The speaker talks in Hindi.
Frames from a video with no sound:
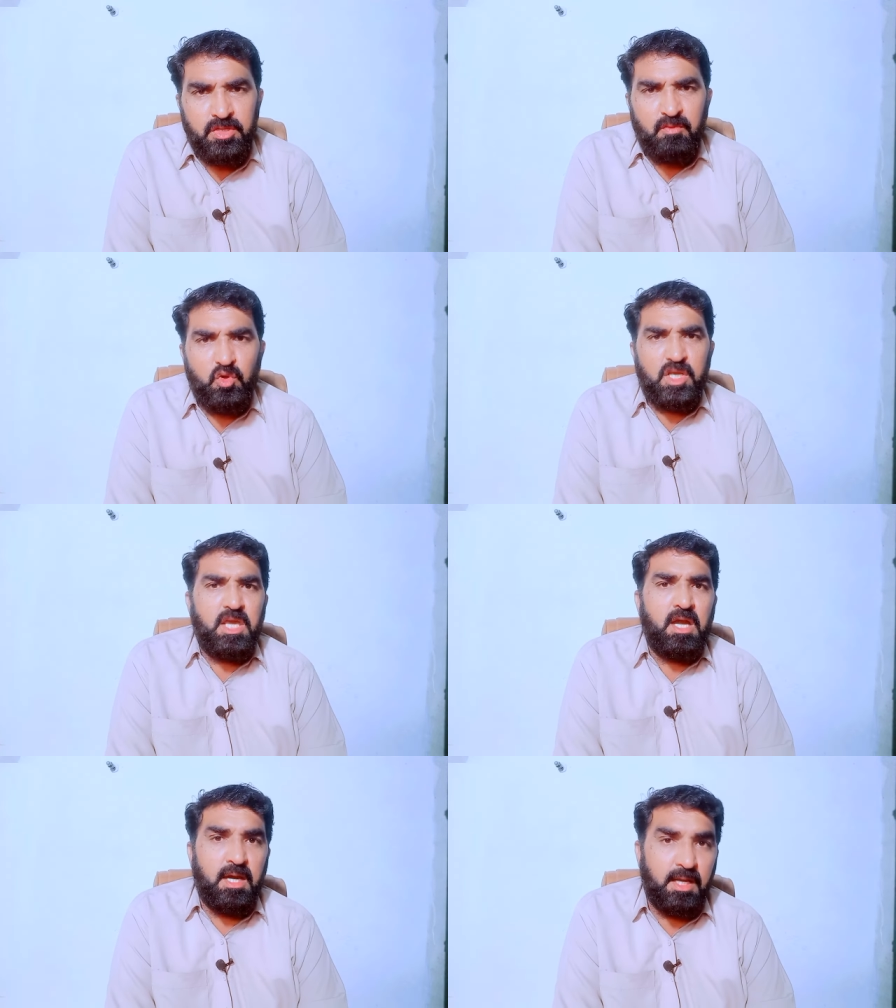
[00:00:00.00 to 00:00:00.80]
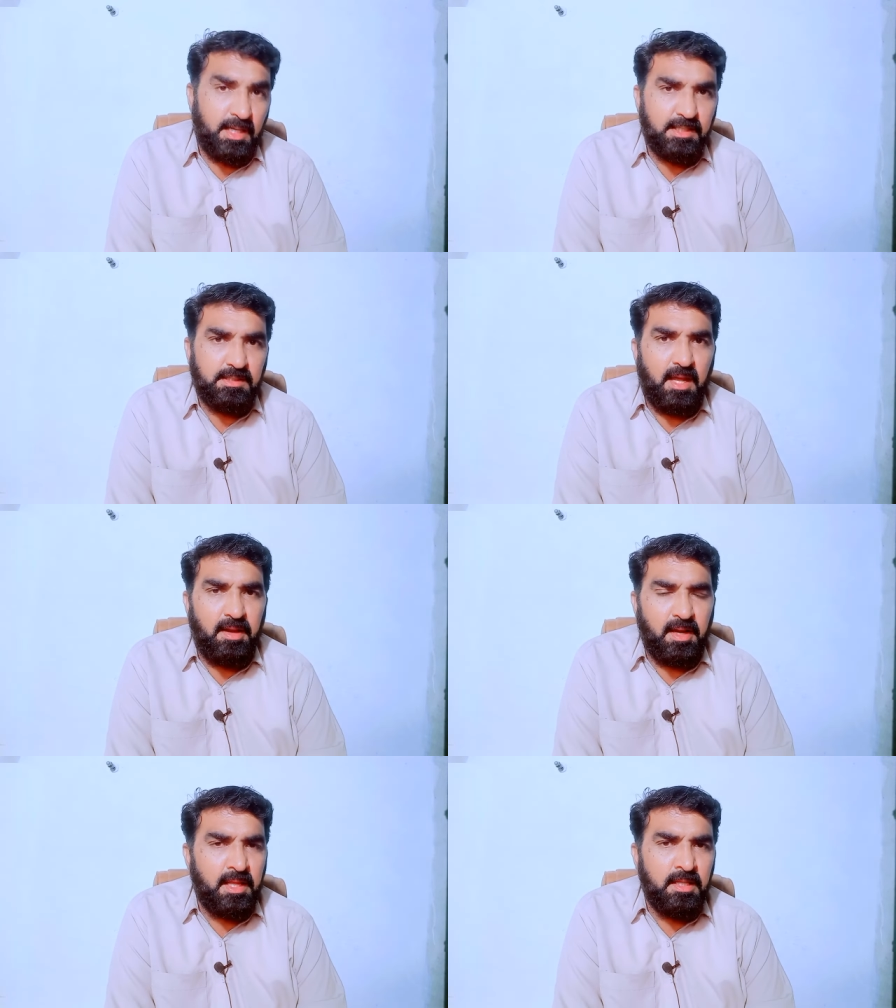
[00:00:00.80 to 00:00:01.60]
या वो क्या हरकत कर
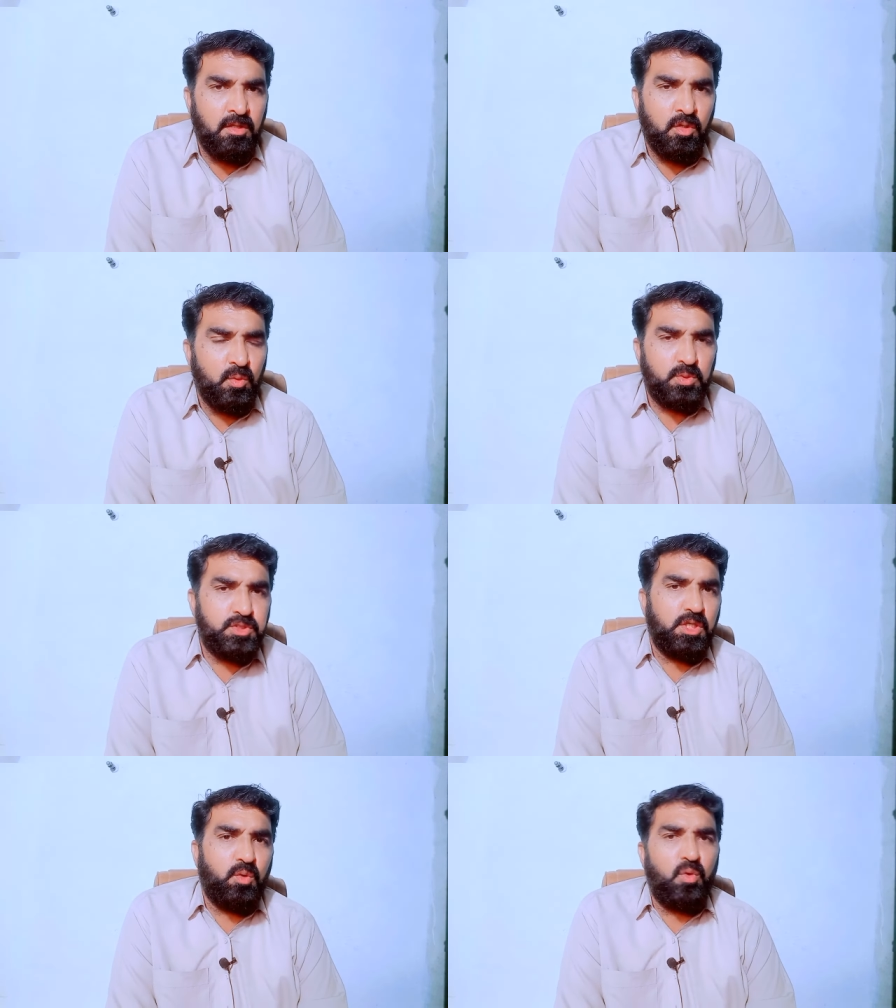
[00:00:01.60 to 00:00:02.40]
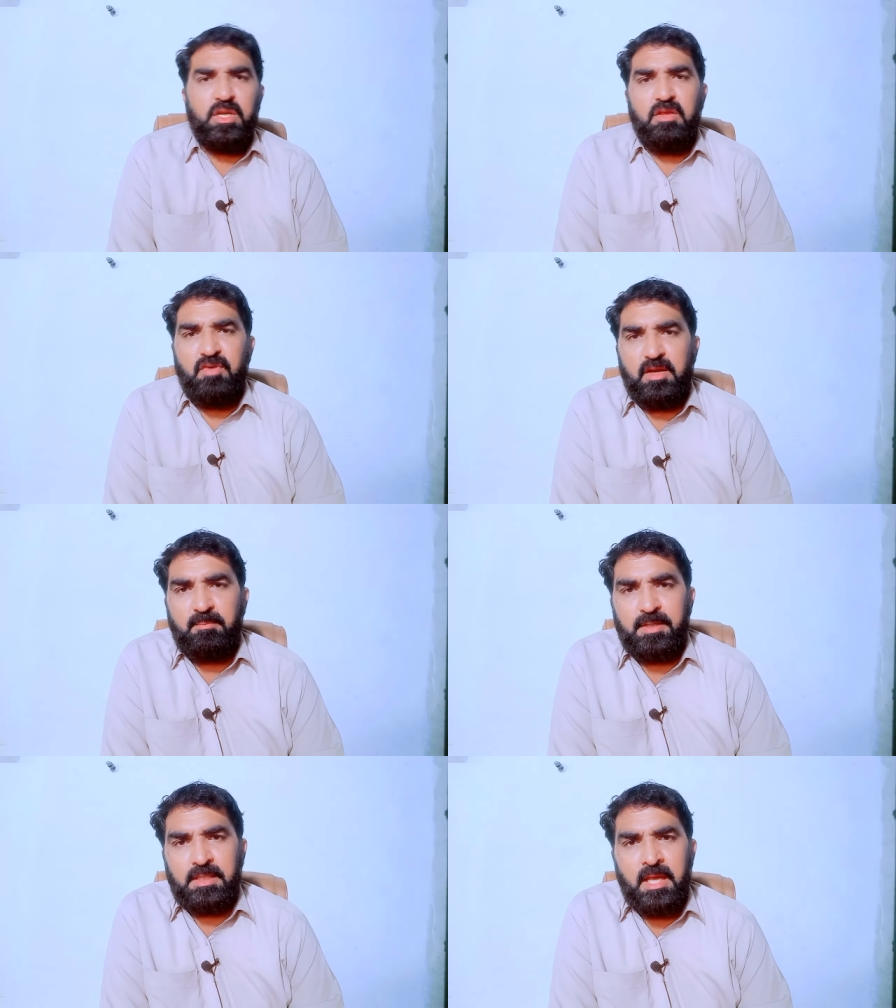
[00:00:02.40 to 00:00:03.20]
रहा है उससे कोई नहीं
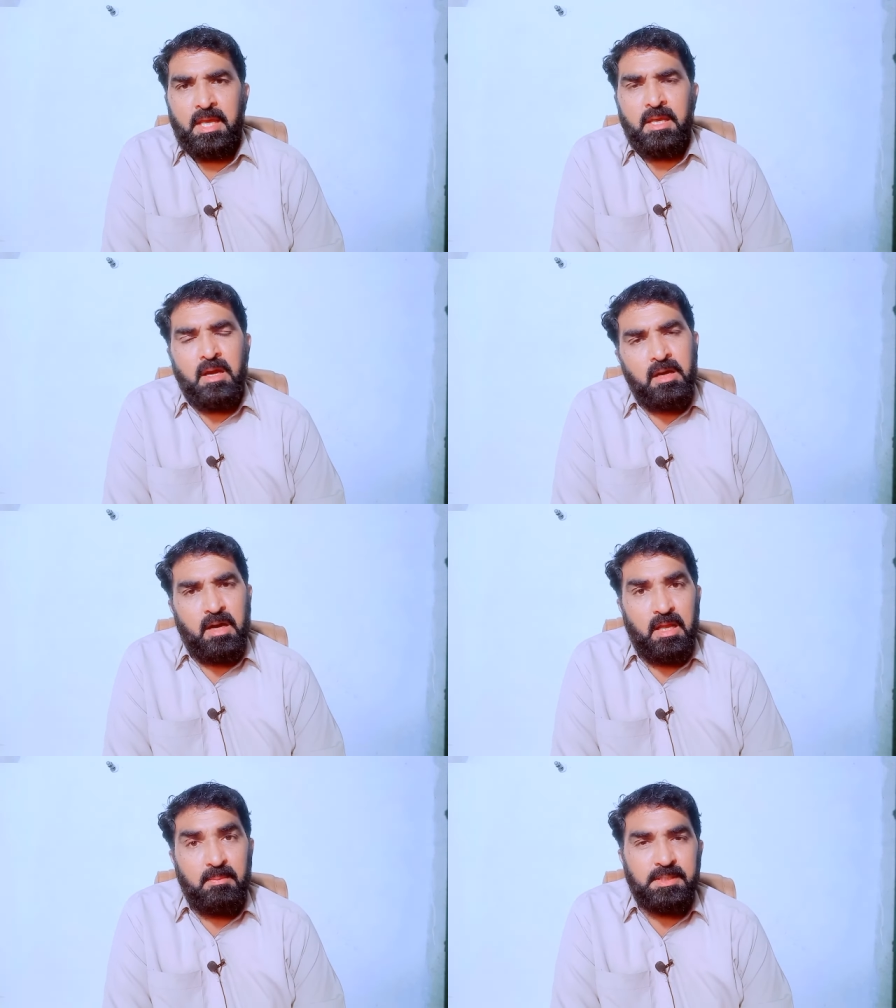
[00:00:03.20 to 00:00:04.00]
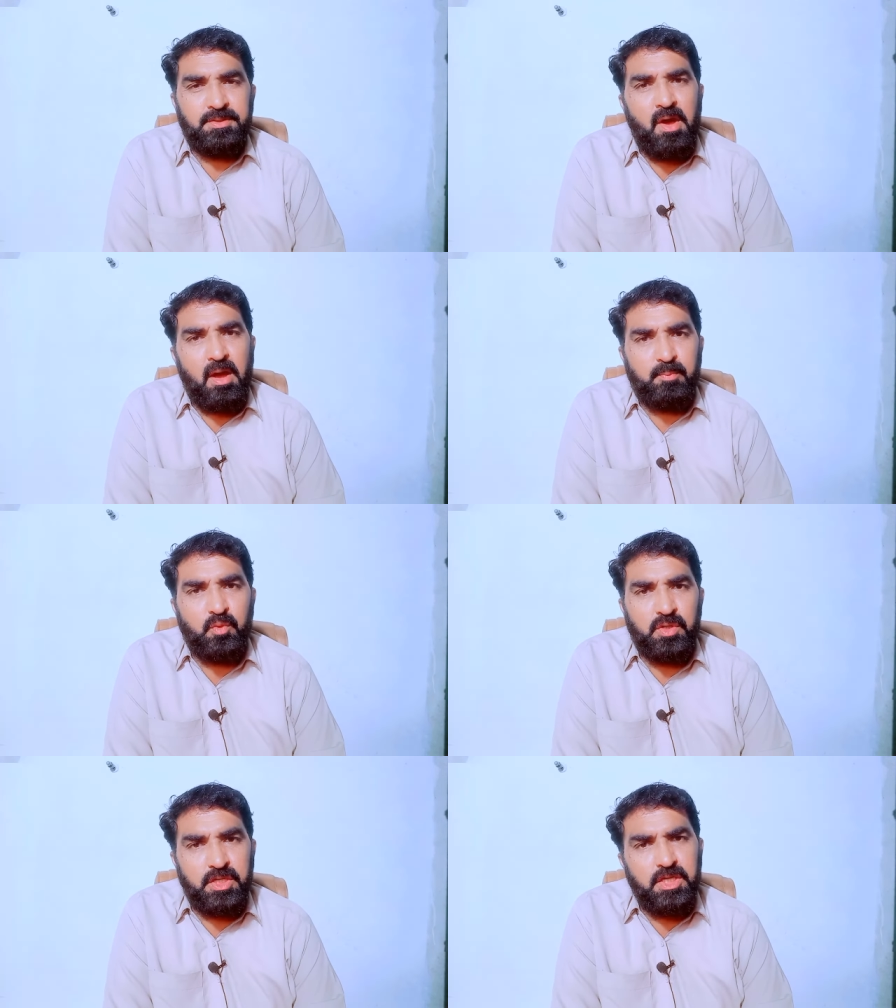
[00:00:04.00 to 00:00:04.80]
फर्क पड़ता है हाँ अलबत्ता
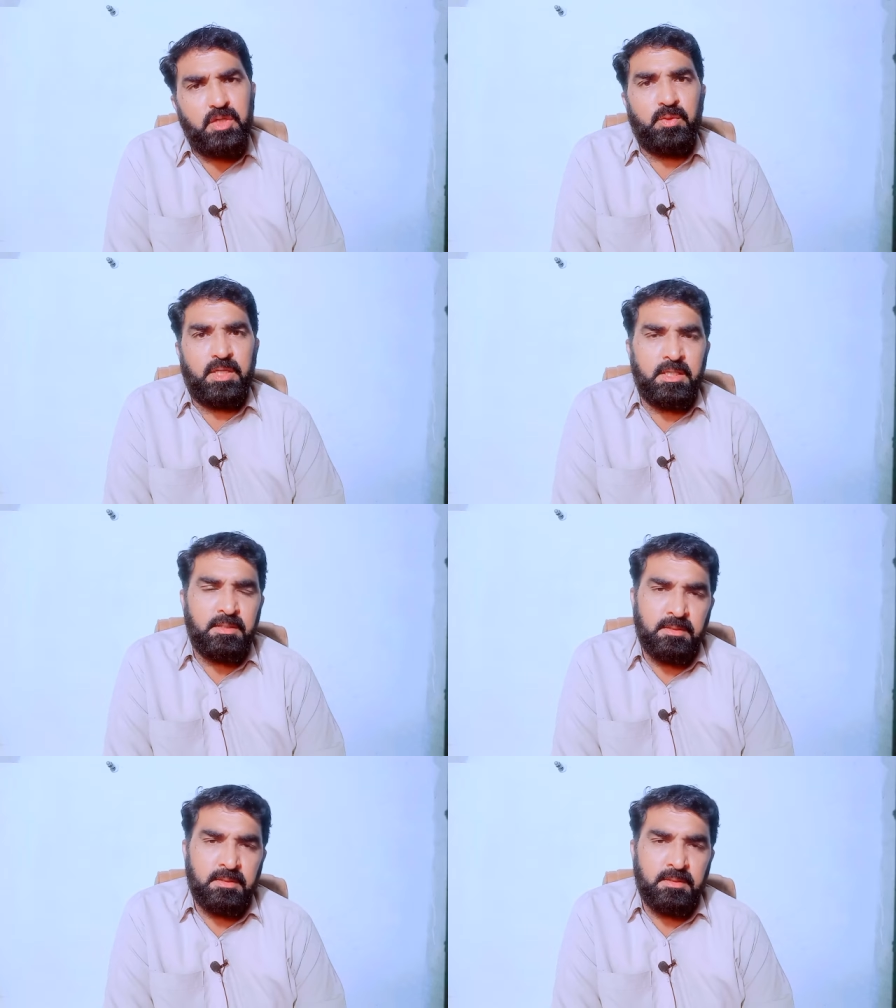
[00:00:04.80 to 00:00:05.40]
आपको डीट होना